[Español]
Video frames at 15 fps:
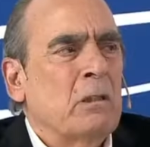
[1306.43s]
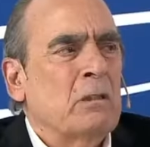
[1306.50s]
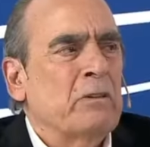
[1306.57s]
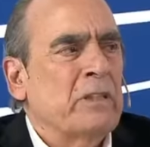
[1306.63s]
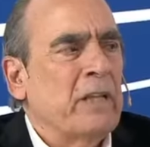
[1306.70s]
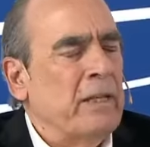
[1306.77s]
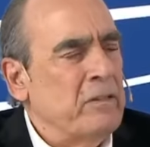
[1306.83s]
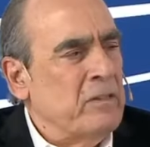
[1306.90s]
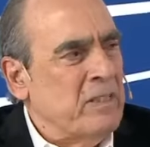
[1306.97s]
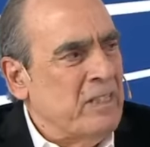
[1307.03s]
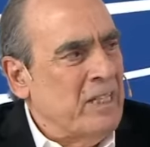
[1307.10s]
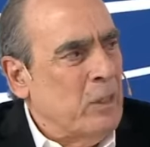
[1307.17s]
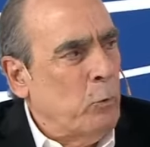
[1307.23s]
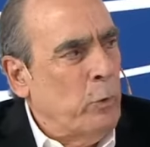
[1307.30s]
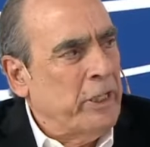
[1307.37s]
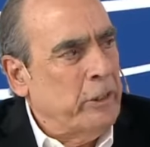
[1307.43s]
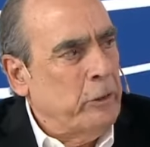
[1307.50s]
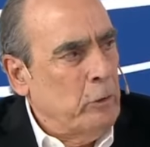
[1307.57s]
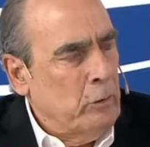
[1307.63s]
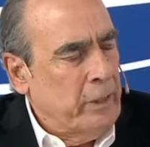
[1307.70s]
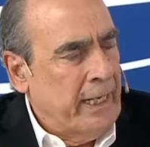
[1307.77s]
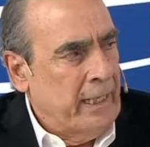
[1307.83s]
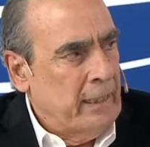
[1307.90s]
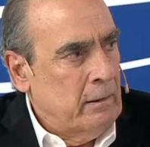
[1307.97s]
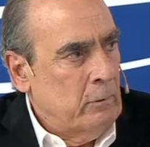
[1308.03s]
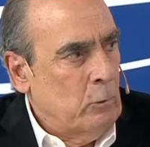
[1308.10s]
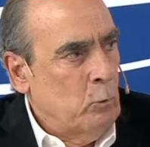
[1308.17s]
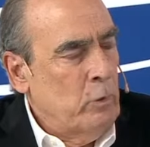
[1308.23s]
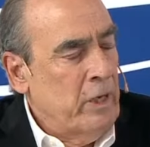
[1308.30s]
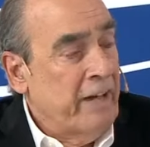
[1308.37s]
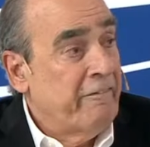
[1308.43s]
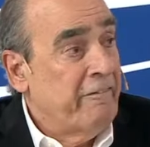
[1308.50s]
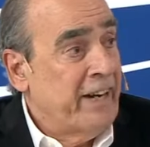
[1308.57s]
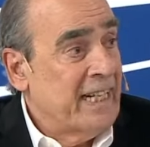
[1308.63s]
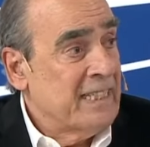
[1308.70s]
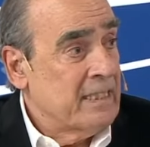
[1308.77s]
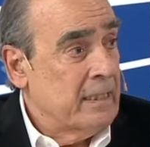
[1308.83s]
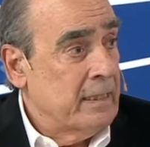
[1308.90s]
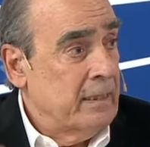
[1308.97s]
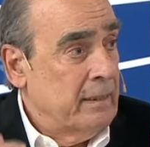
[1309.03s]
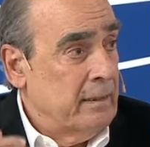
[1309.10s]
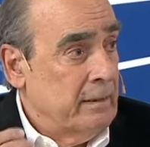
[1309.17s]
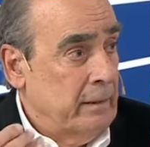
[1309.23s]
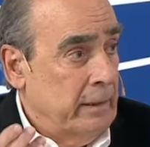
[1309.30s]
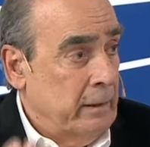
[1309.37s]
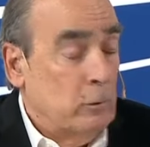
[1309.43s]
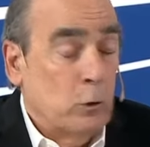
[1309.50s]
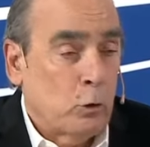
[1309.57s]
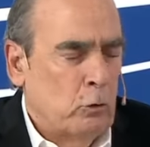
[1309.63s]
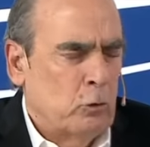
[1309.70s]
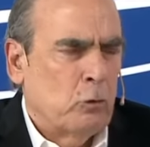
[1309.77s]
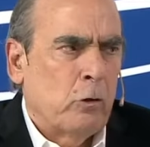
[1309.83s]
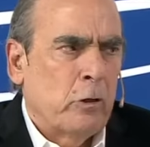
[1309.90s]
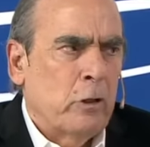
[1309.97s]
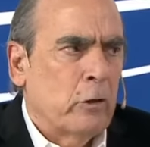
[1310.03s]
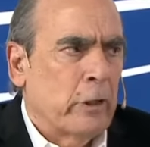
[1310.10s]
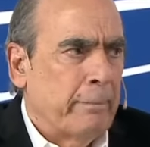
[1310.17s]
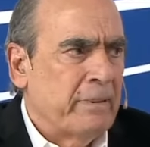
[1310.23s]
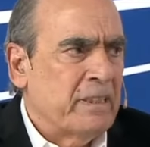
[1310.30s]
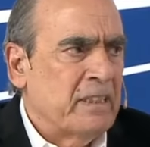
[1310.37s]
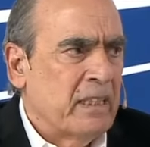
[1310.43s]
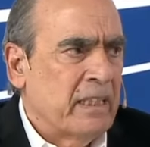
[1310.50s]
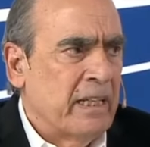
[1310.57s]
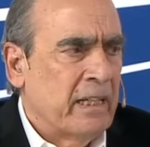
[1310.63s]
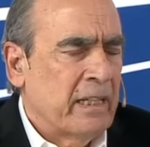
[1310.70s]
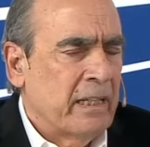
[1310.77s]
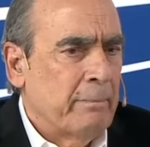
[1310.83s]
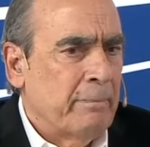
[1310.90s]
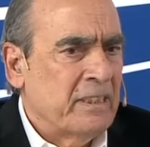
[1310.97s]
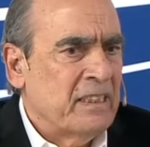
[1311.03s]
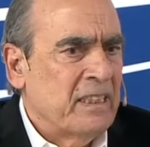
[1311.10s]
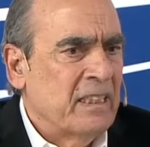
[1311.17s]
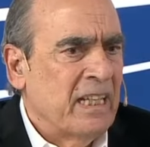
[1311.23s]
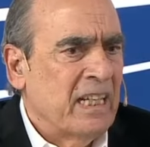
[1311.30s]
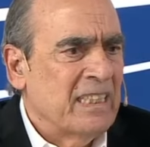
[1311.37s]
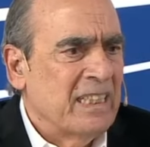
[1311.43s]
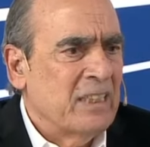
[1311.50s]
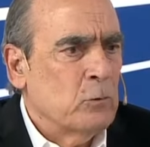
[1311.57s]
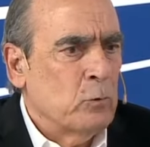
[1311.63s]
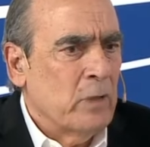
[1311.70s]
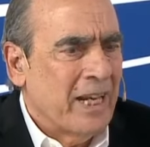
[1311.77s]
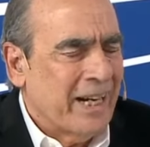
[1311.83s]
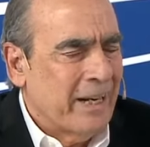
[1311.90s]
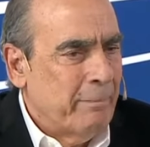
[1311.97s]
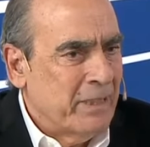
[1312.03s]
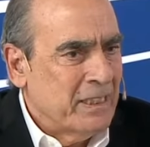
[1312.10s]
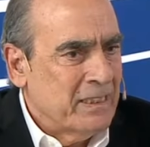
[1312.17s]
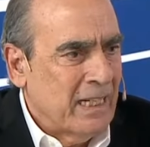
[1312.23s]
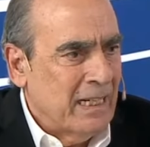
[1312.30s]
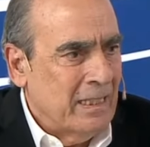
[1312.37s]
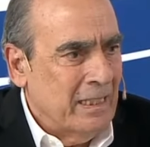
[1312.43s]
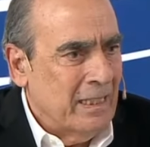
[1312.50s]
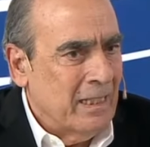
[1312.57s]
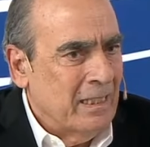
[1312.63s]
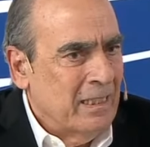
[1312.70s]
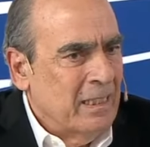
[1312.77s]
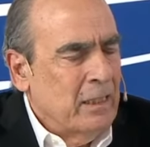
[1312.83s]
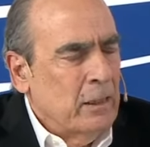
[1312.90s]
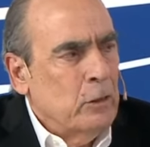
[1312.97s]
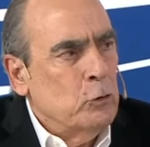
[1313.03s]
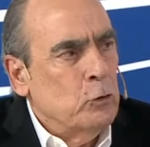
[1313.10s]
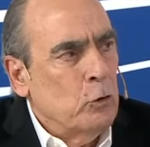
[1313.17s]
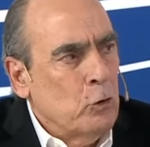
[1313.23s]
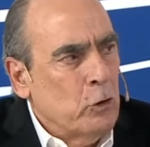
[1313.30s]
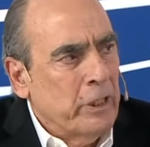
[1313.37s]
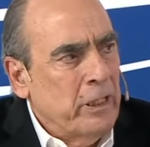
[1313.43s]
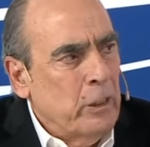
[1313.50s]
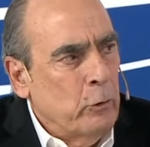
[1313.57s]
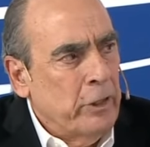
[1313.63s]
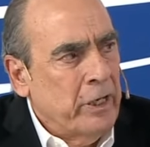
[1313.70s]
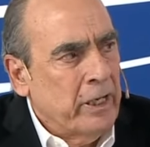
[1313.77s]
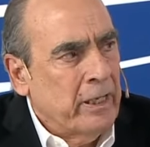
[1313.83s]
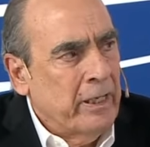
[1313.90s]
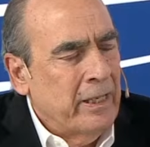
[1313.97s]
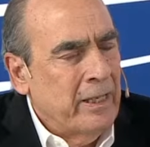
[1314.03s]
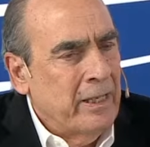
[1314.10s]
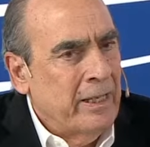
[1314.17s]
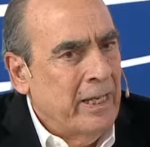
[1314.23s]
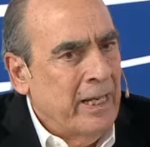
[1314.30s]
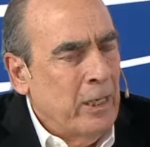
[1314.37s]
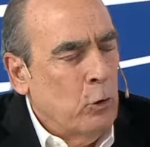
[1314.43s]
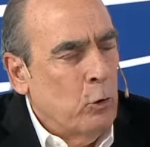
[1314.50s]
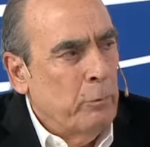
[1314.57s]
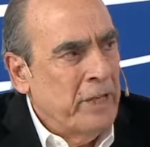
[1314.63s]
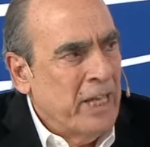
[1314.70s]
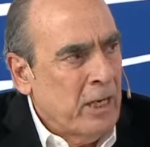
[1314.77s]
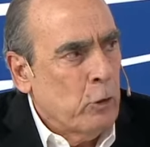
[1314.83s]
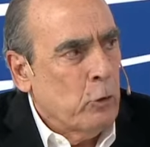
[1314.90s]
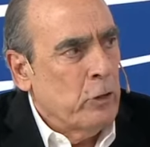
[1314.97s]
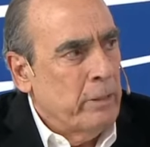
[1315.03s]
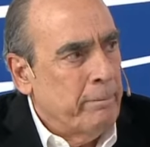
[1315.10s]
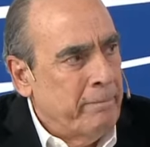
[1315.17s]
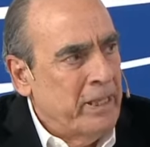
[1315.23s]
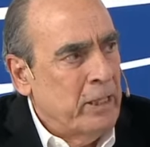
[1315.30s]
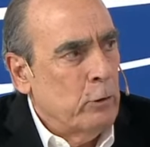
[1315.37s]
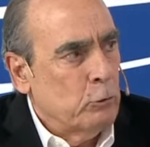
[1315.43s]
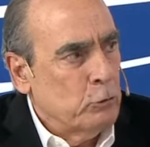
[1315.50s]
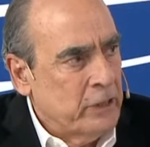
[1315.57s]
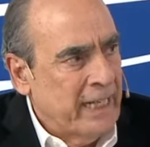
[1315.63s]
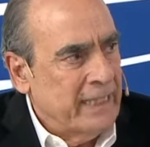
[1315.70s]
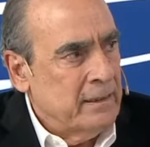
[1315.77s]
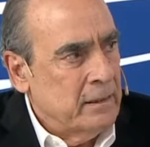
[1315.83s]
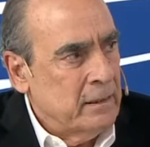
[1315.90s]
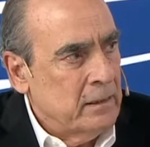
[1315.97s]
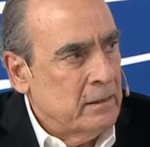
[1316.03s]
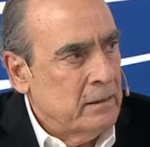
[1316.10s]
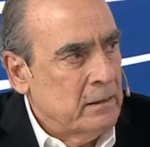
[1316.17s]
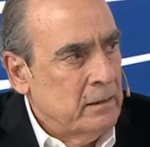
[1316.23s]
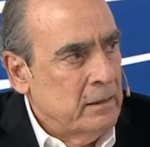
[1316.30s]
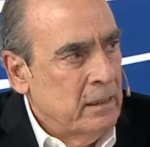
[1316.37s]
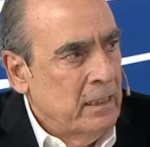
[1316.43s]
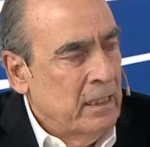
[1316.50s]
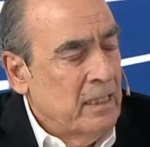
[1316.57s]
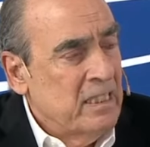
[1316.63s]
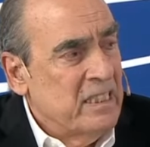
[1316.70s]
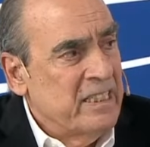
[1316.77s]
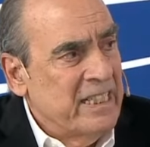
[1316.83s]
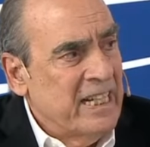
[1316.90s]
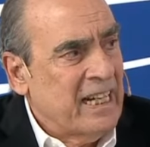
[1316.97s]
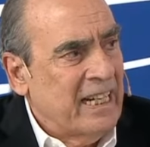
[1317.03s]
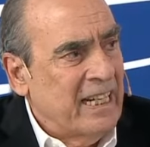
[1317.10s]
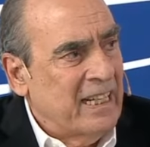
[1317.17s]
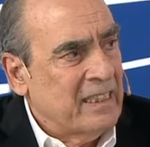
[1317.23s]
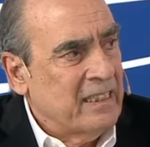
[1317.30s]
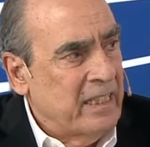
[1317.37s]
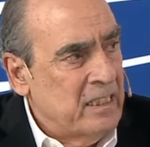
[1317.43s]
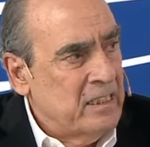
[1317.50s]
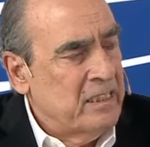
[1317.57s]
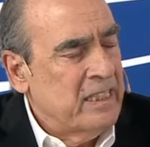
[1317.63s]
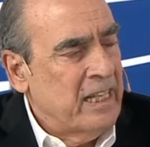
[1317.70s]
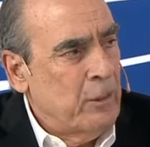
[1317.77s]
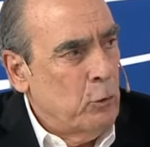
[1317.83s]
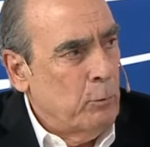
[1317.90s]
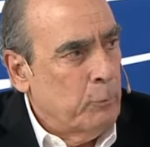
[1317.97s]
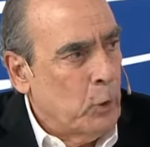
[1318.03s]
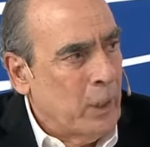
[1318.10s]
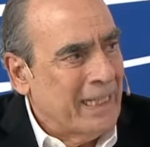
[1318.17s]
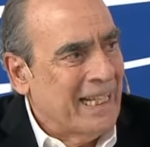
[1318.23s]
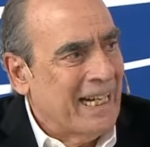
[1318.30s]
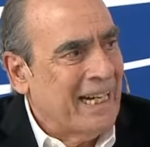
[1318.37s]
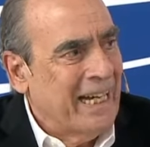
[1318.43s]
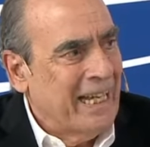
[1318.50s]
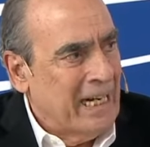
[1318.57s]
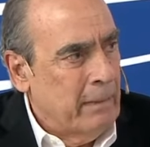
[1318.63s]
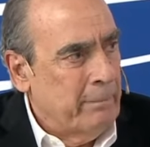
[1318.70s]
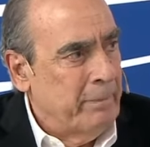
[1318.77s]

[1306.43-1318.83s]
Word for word: si, cuestionan una frase, de, no, no, yo no digo que el presidente haya hecho una represalia, yo lo que digo es que el gobierno de Pedro Sánchez, se ha caracterizado por atacar al